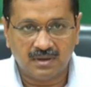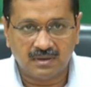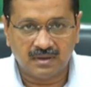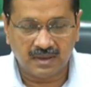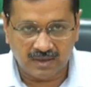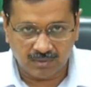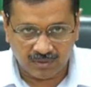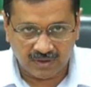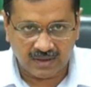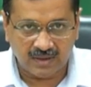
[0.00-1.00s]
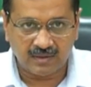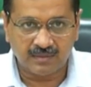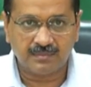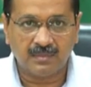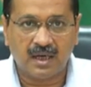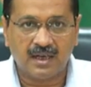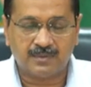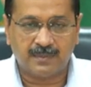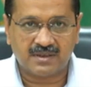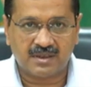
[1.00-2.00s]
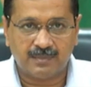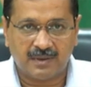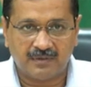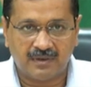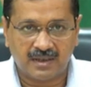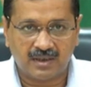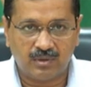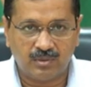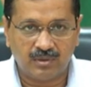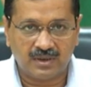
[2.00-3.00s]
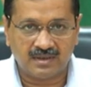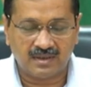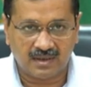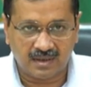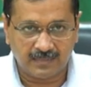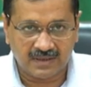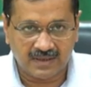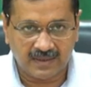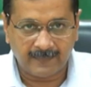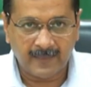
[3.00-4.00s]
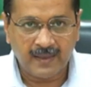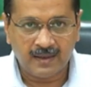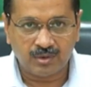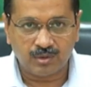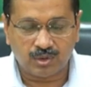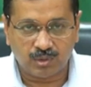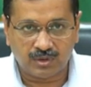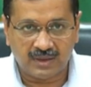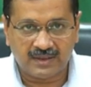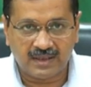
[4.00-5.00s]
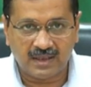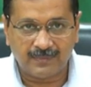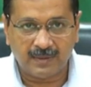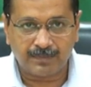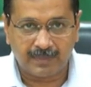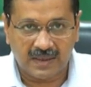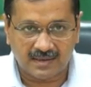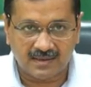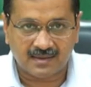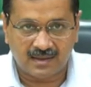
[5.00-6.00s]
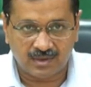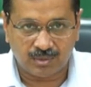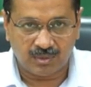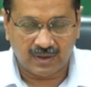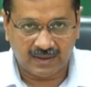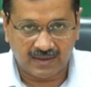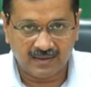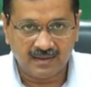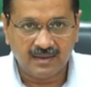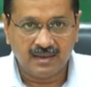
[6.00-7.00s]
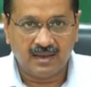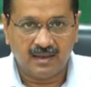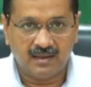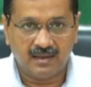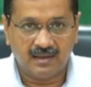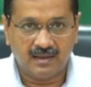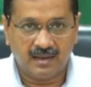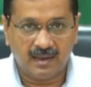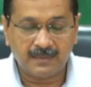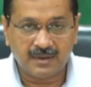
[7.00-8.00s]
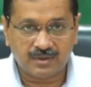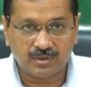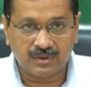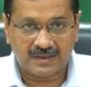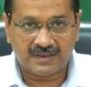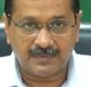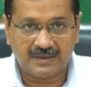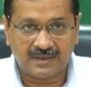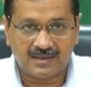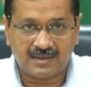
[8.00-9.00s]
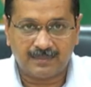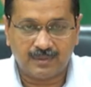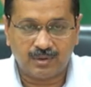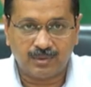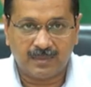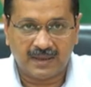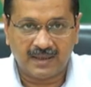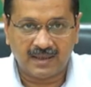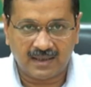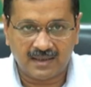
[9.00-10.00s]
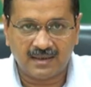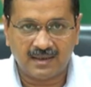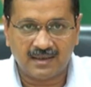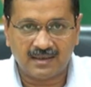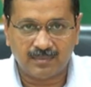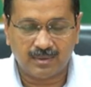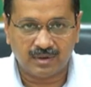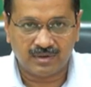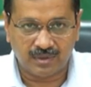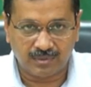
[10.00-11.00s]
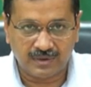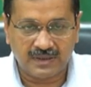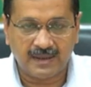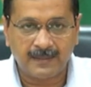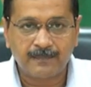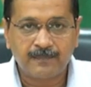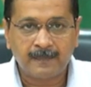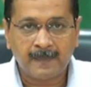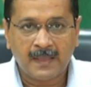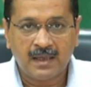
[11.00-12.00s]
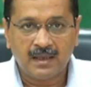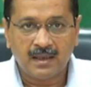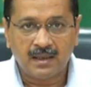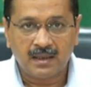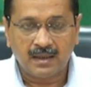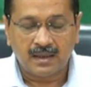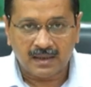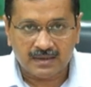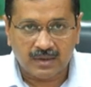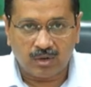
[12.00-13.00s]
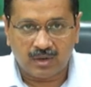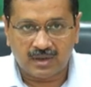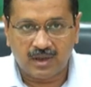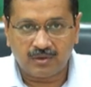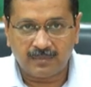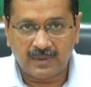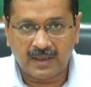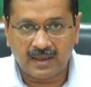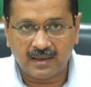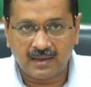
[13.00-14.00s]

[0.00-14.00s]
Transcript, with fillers: दिल उन्हीं के आसपास के परिवार के लोगों के संक्रमित हैं तो टोटल दिल्ली में अब 35 केस हो गए हैं अब इसको किसी भी तरह से अपने को बढ़ने नहीं देना ये बहुत ज़रूरी है इस लॉकडाउन में